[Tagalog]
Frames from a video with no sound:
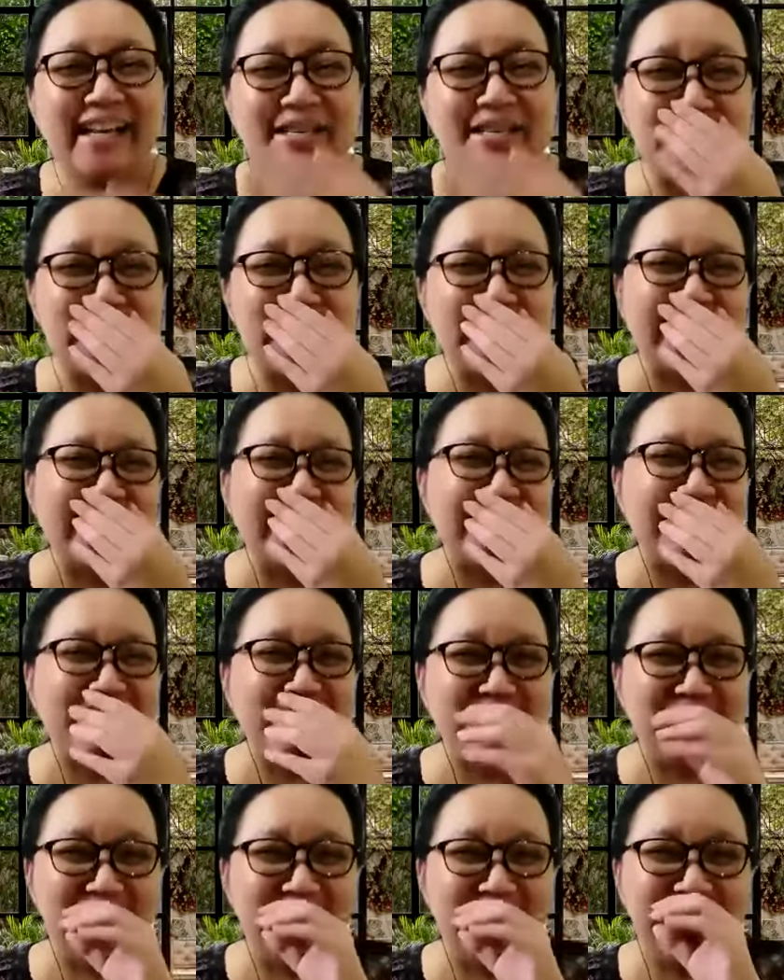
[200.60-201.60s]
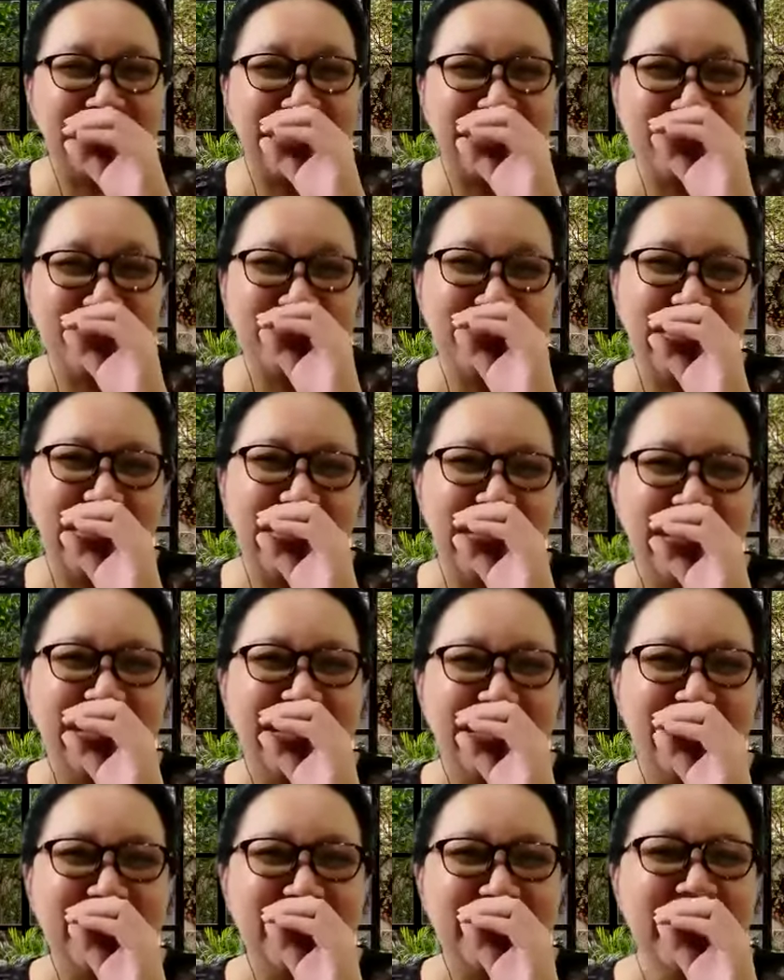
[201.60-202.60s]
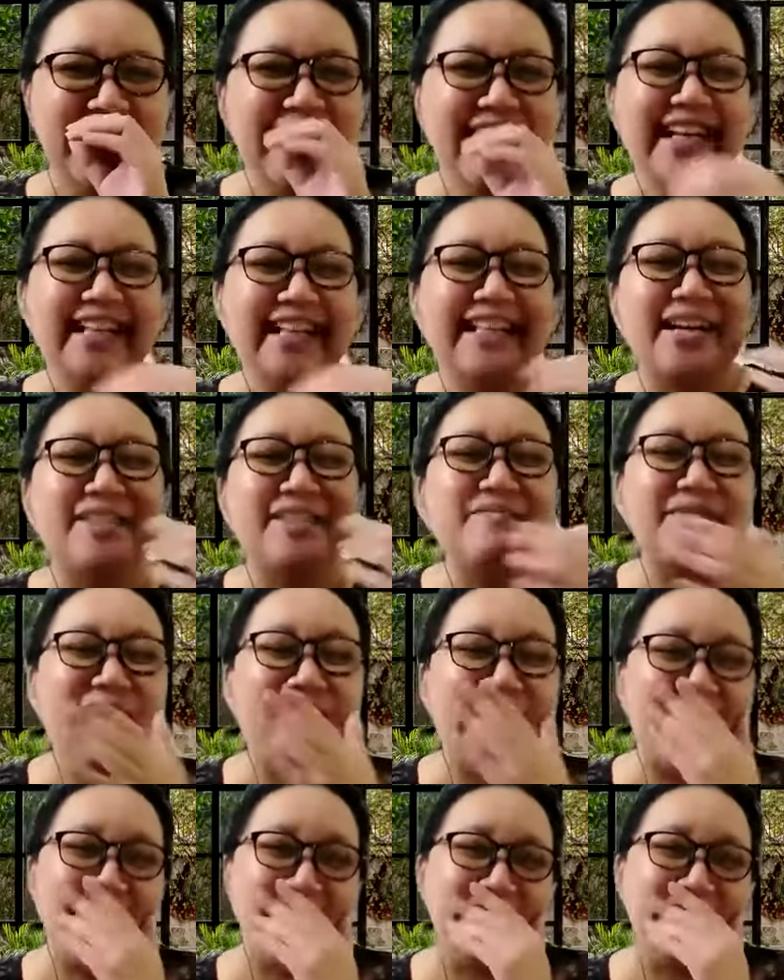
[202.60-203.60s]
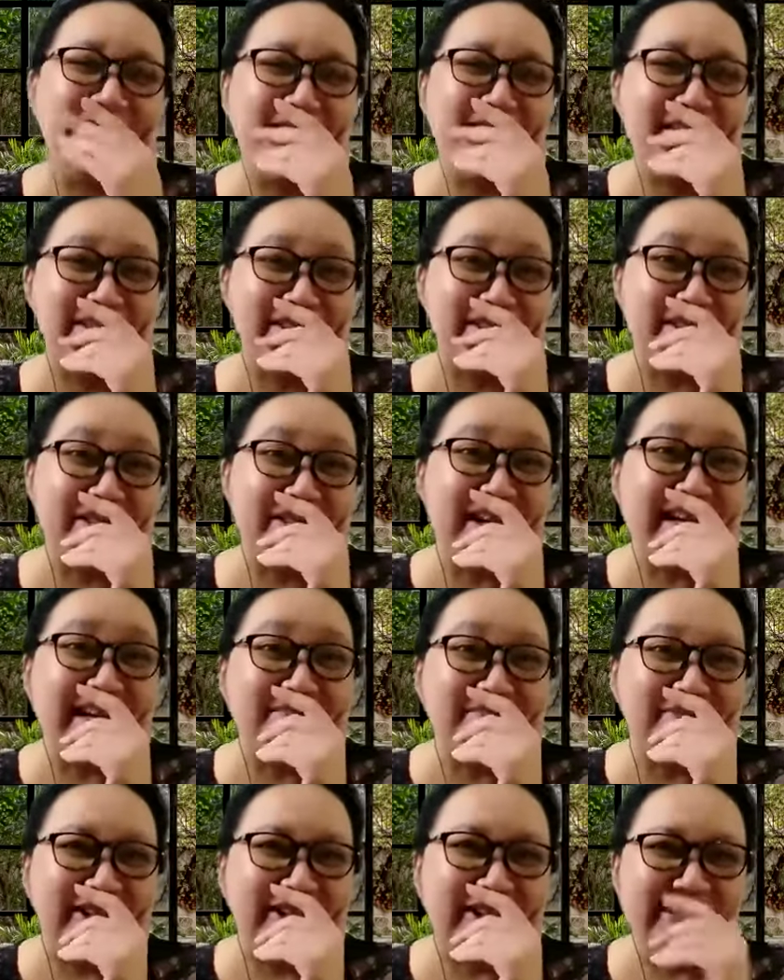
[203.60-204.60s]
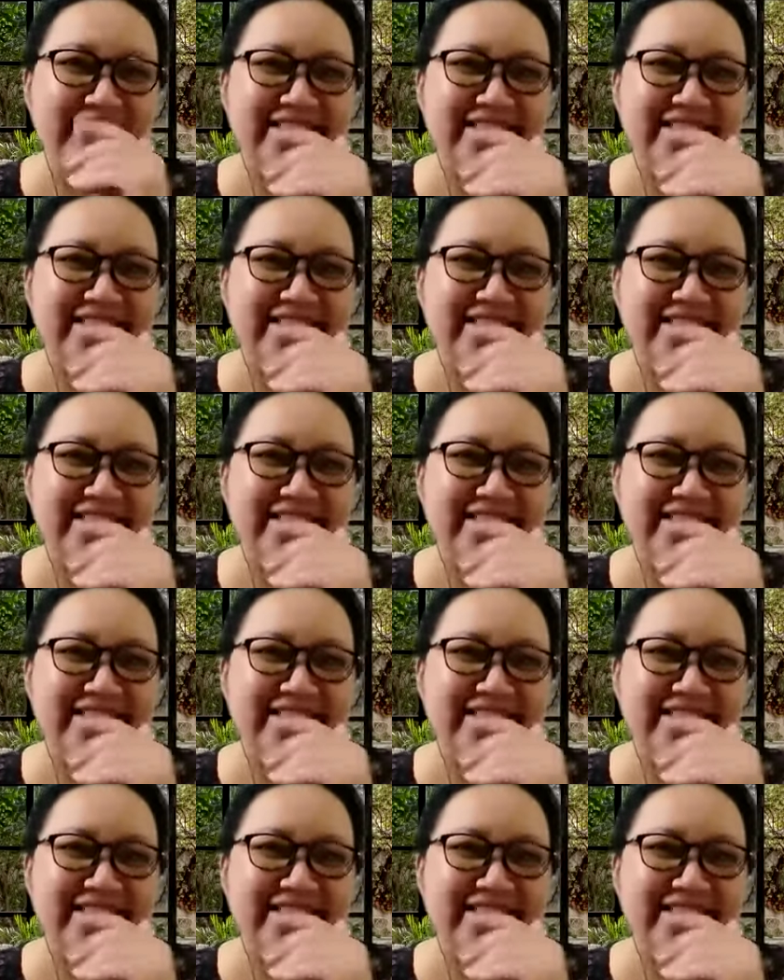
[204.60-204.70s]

Sorry, hindi po. Hindi ko po alam. Hindi ko po alam, Mami Jo. Sorry po.